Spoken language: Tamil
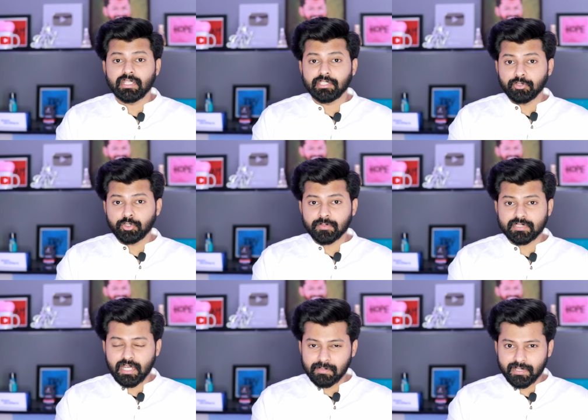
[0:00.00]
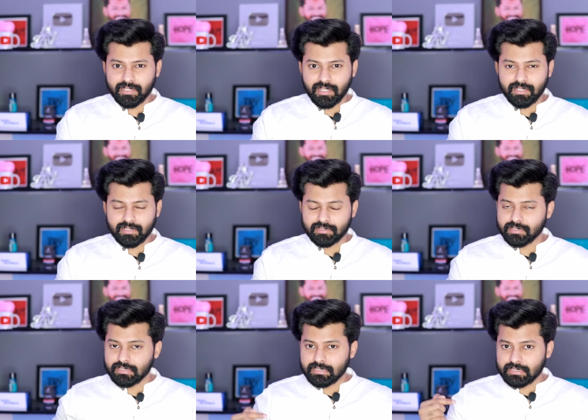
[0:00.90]
நான் யூடியூப் ஸ்டார்ட் பண்ண நாள்லேருந்து
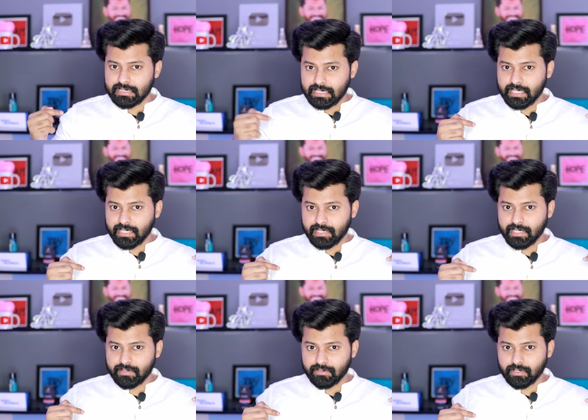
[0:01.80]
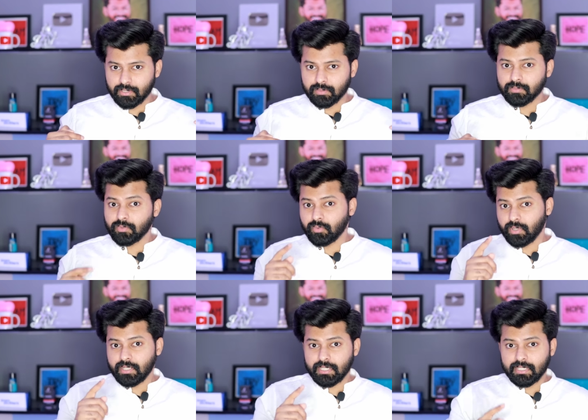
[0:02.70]
இன்றைக்கி டேட் வரைக்கும்
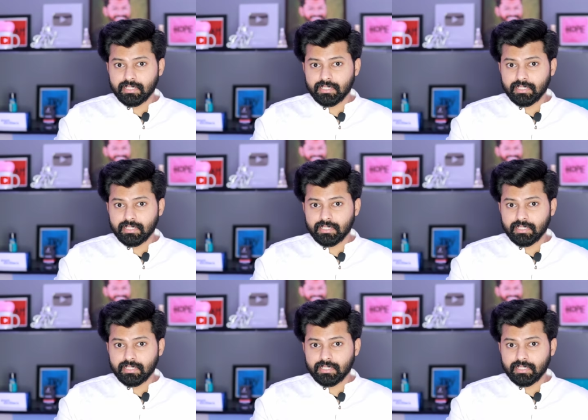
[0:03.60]
ஒன்